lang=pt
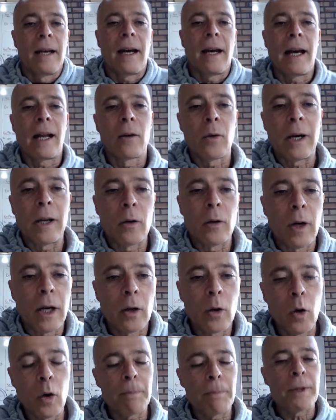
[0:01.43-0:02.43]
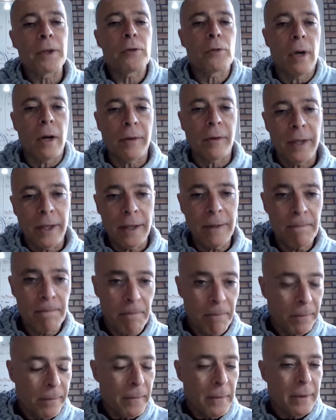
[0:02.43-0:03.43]
Alô, alô, alô, pessoal que
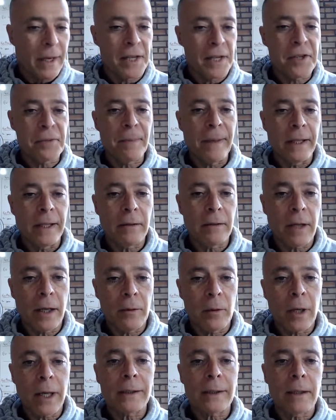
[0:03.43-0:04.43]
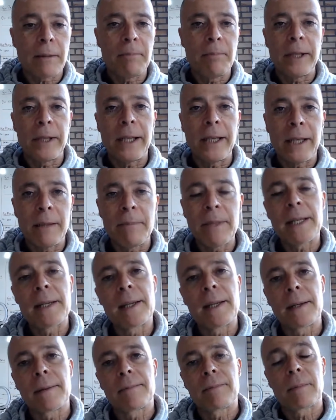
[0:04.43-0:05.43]
está esperando a nota
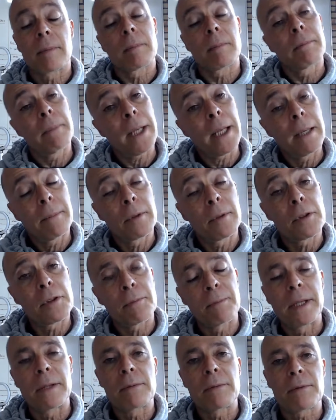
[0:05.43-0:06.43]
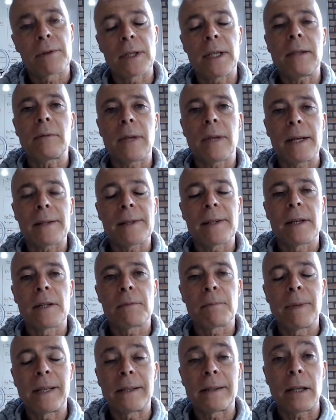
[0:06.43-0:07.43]
PM, PM do Espírito Santo, essa é a
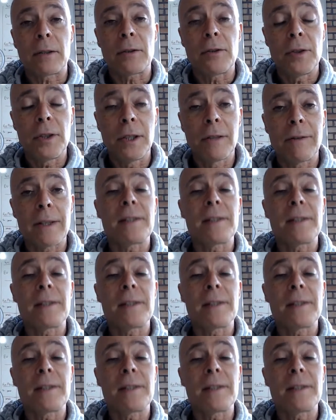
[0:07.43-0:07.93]
expectativa.